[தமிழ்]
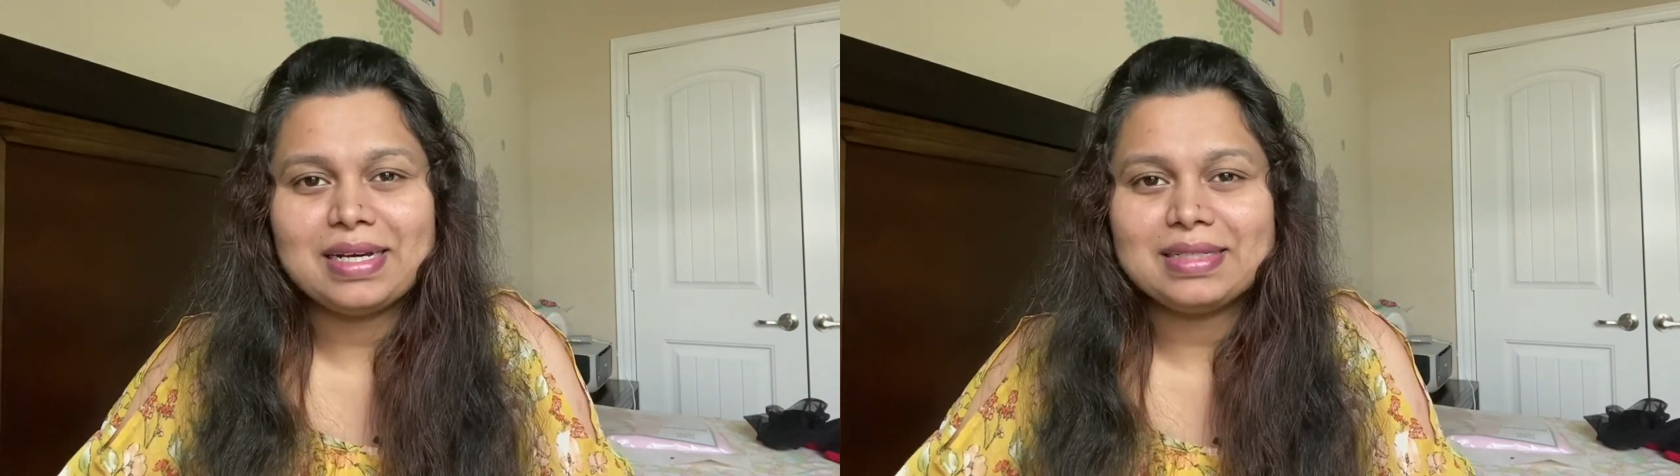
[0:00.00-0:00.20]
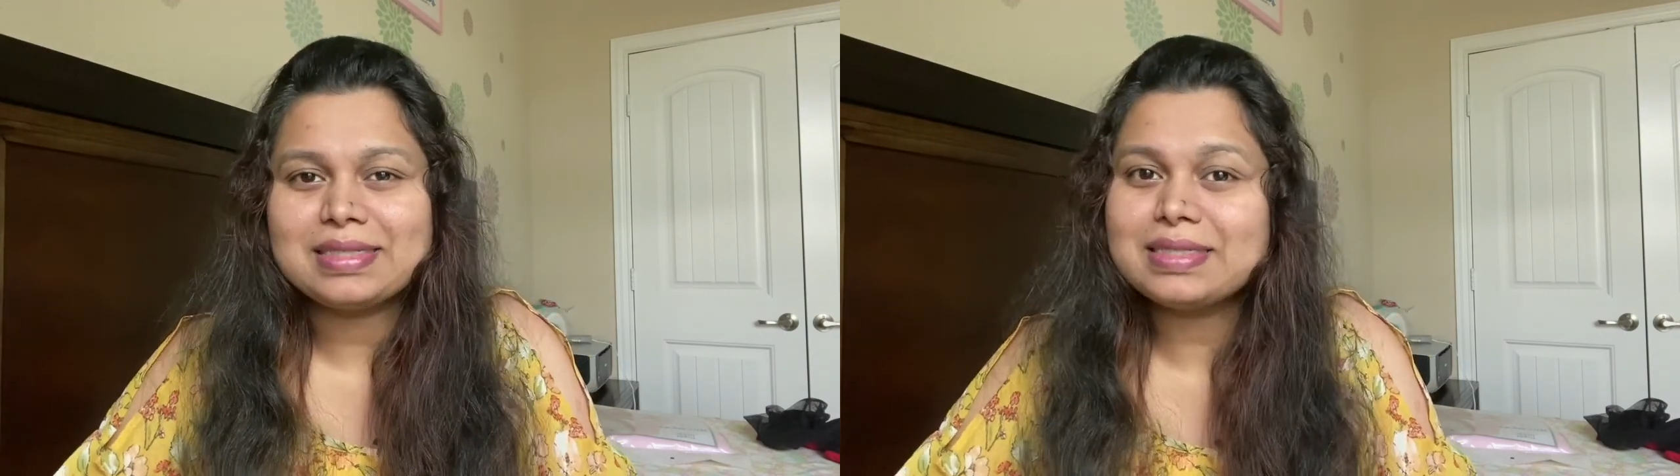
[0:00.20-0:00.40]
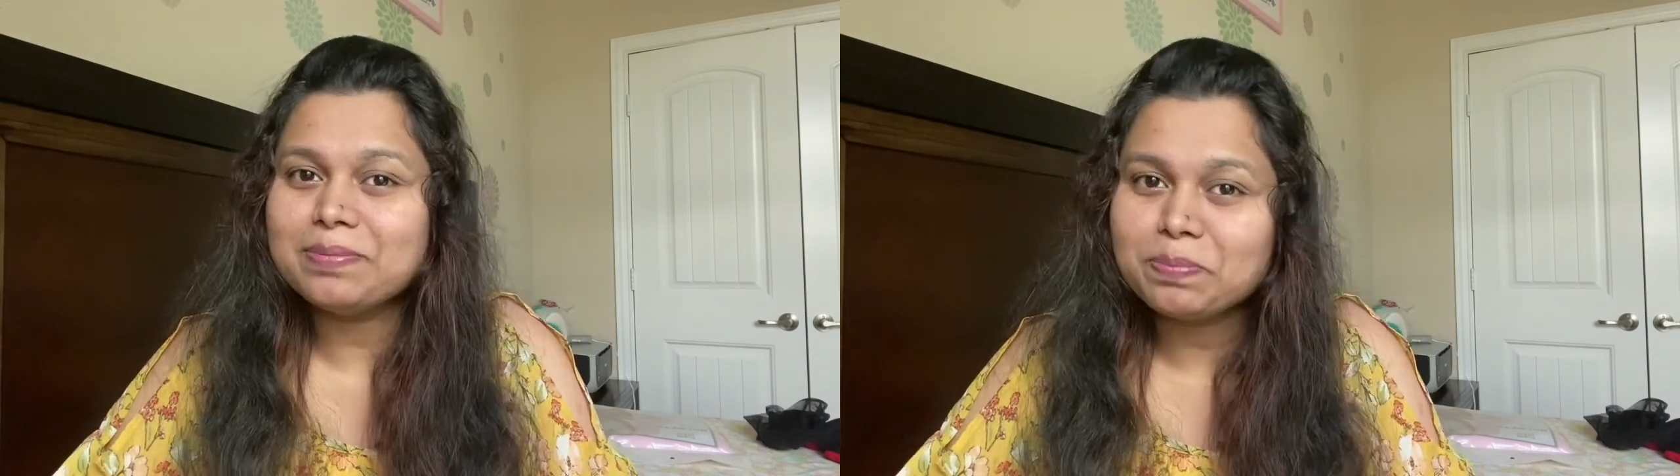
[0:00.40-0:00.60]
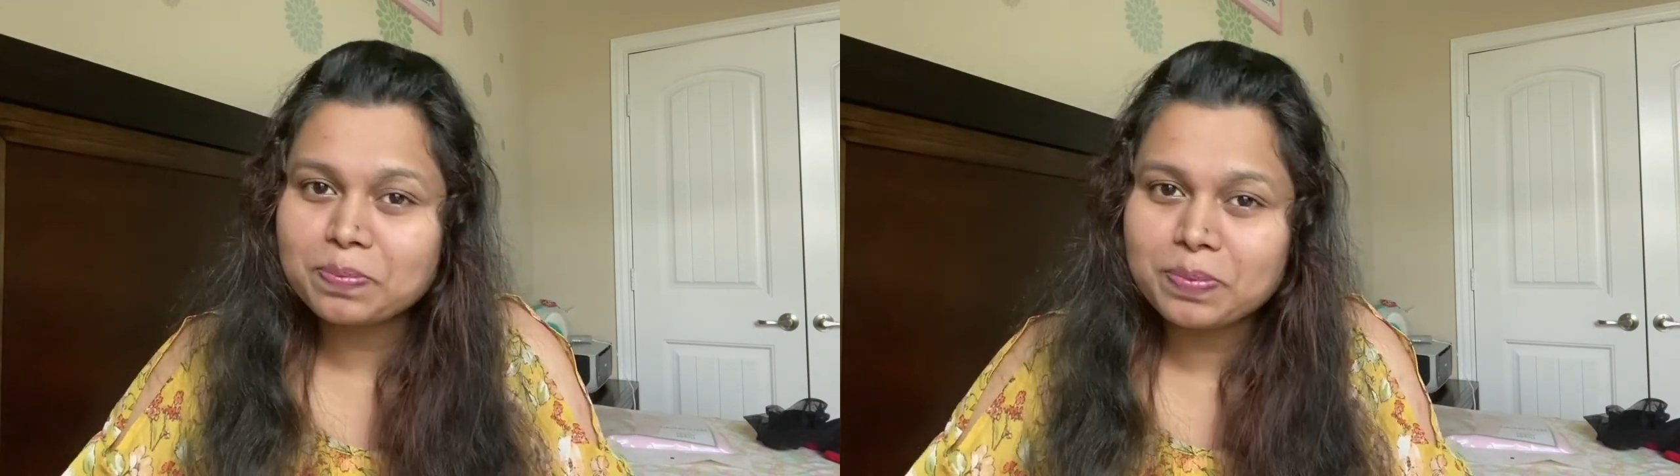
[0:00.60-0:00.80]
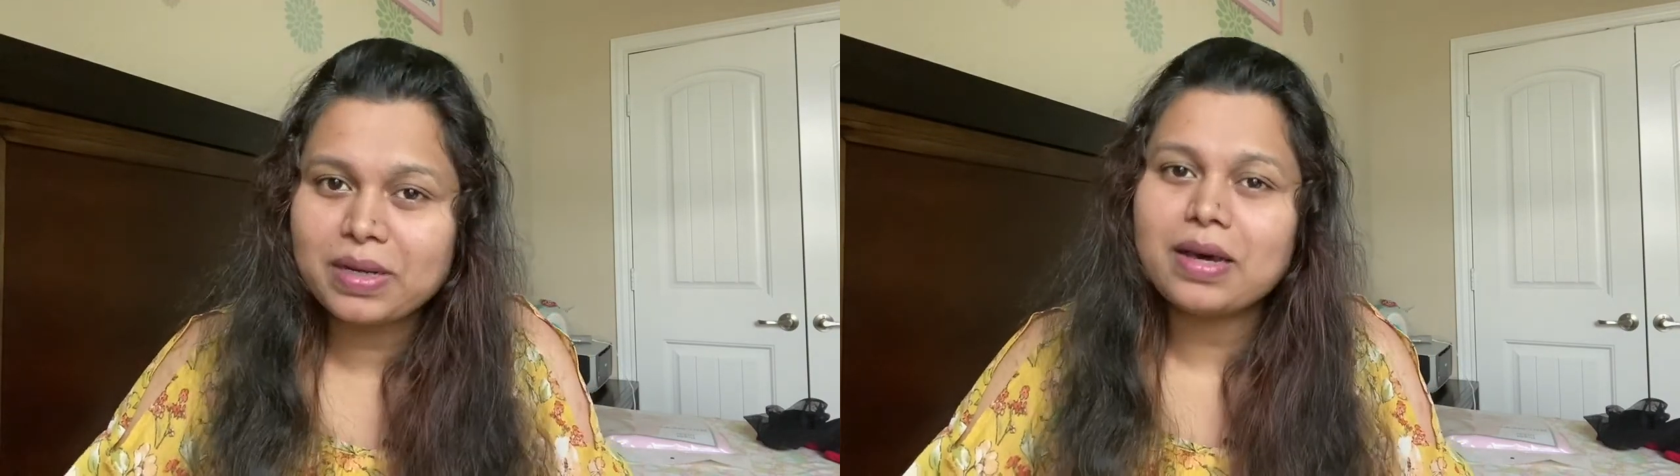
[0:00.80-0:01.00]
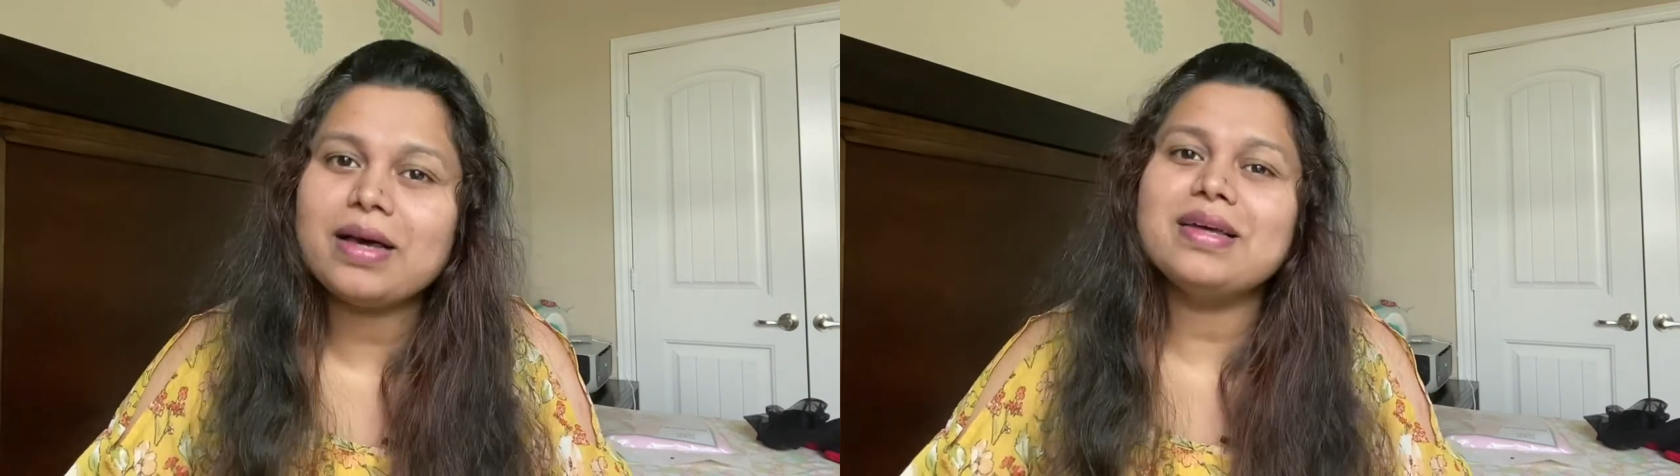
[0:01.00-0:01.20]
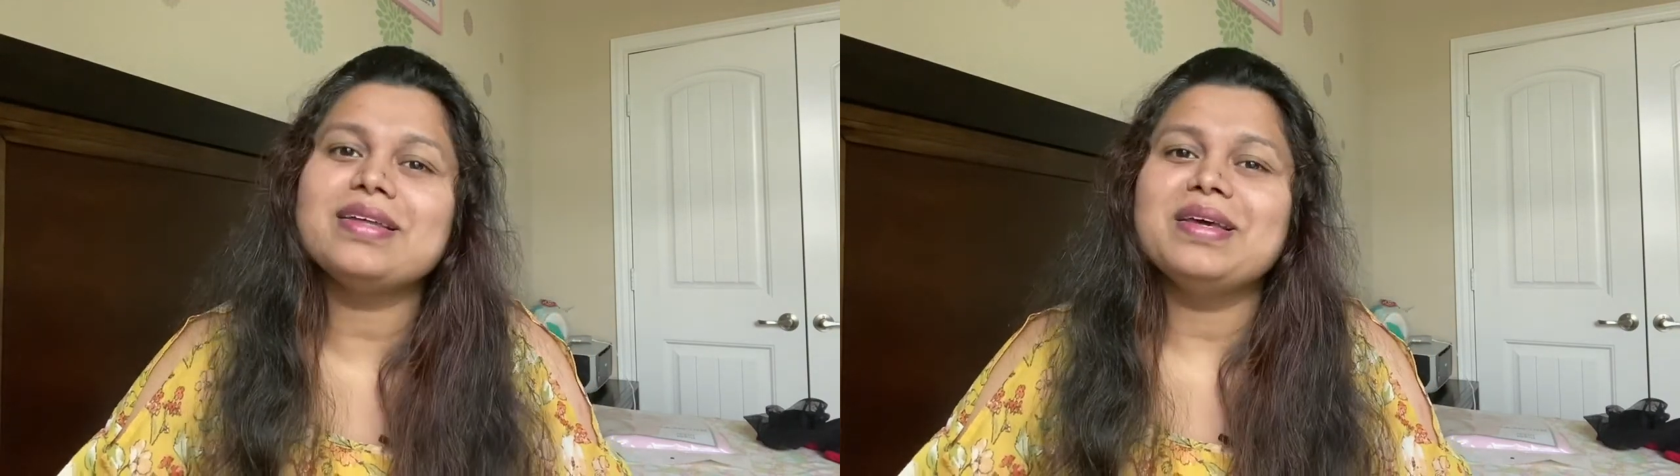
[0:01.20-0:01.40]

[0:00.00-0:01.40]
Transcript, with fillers: தான் சிம்பிளாக